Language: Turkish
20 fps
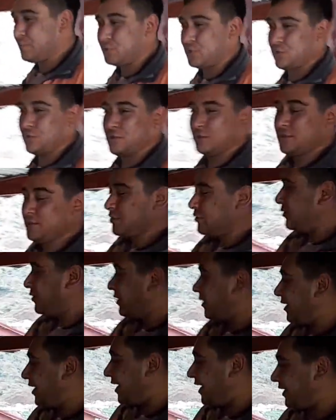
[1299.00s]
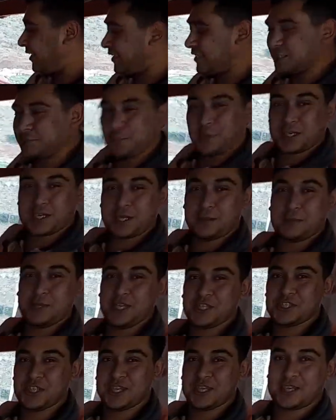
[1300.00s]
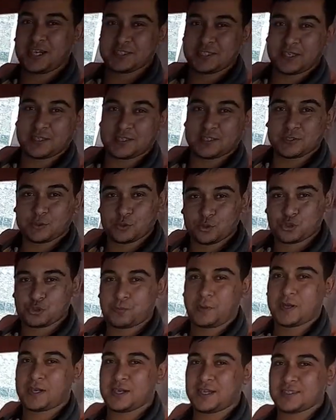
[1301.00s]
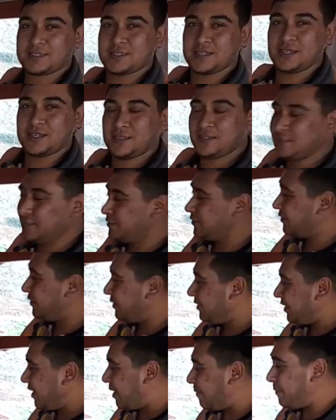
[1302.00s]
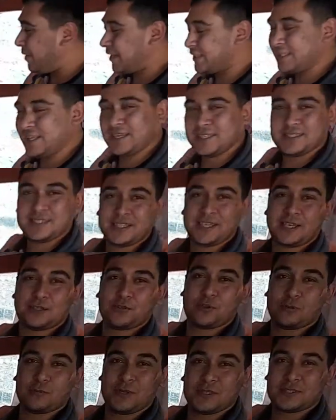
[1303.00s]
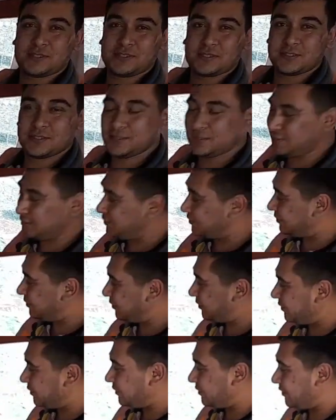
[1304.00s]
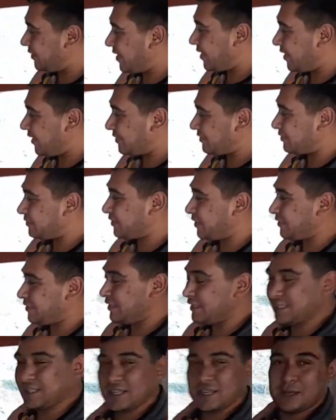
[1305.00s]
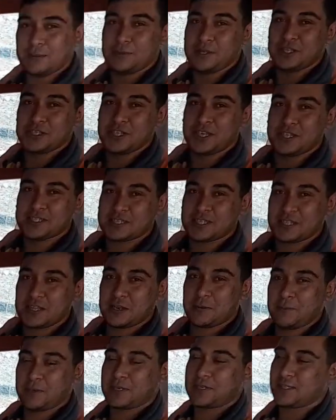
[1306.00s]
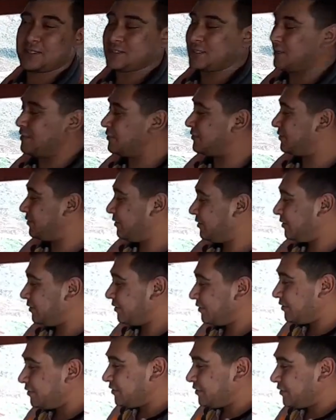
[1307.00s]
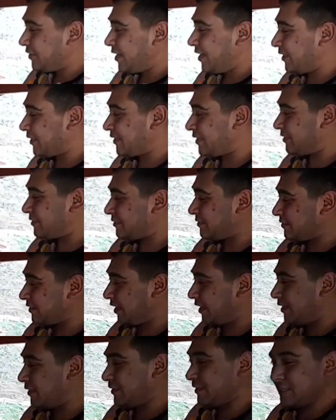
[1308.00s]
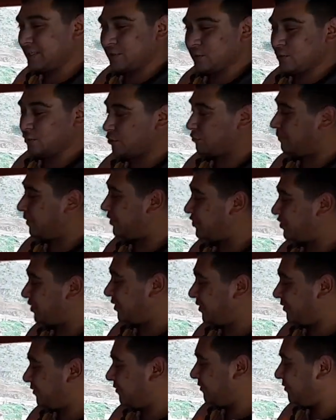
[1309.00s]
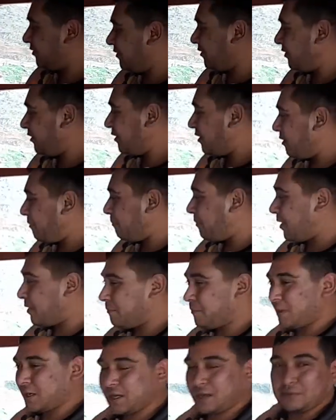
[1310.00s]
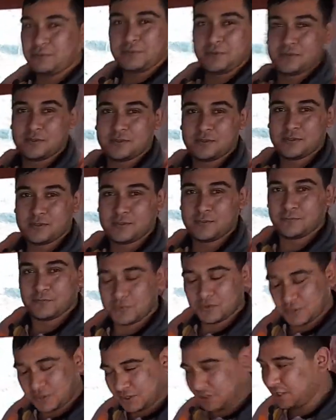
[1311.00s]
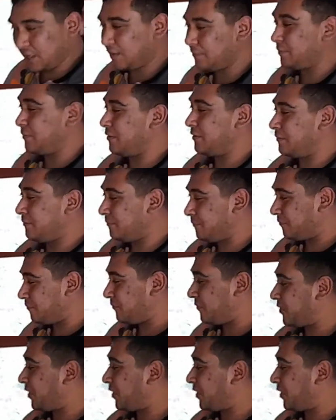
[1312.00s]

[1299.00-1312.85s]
şu herkes bakabileceği kadar kuş bakarsa emekleri ziyan olmaz. Ee, en azından ilgilenebileceğiniz kadar bakarsanız herkes daha iyi olur bence. Ben hem bakar... sağlıklı hem daha kaliteli tabii, kuşlar tabii.